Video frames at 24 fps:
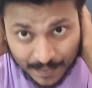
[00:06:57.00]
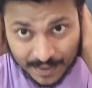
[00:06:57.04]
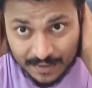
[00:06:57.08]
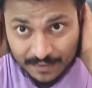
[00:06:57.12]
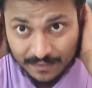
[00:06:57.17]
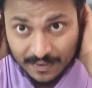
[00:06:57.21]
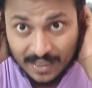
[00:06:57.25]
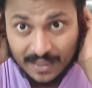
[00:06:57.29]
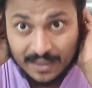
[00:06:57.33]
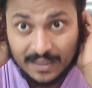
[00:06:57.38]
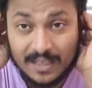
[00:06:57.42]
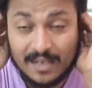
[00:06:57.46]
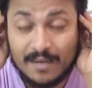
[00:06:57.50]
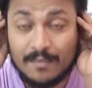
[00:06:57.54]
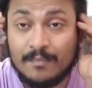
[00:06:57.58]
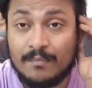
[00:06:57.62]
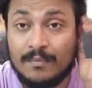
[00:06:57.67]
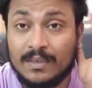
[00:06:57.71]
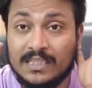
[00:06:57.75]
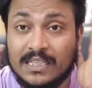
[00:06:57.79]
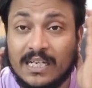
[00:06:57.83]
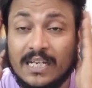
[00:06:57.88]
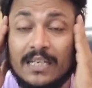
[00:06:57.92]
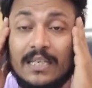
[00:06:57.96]
भी इसके अंदर
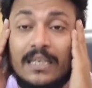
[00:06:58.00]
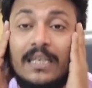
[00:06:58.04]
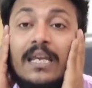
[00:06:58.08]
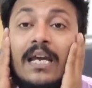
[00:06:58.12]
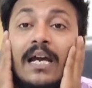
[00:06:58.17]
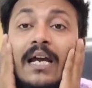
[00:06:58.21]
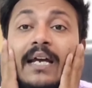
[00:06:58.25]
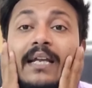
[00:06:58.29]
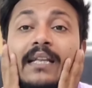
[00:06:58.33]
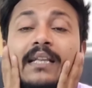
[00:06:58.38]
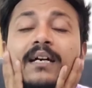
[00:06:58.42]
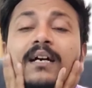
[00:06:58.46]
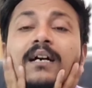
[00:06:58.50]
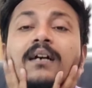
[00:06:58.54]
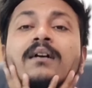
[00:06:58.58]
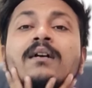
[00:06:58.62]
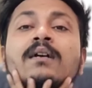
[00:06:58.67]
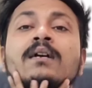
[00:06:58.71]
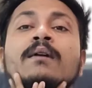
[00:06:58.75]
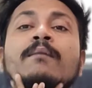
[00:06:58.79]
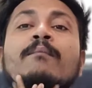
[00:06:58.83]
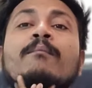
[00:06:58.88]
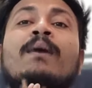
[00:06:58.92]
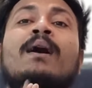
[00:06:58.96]
मज़ा नहीं आया था
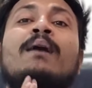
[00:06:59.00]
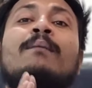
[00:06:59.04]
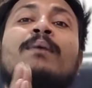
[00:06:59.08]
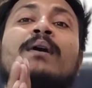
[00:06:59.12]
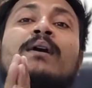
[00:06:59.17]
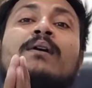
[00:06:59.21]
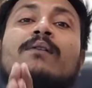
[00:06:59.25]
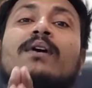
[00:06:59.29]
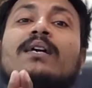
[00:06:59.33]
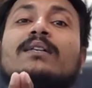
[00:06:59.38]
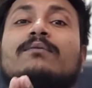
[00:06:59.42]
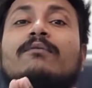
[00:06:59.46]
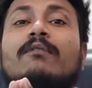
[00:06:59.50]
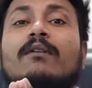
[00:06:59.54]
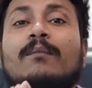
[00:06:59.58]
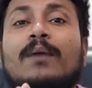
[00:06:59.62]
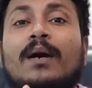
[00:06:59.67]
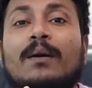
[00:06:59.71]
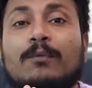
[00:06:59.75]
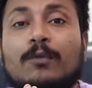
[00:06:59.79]
माँ बकवास फिल्म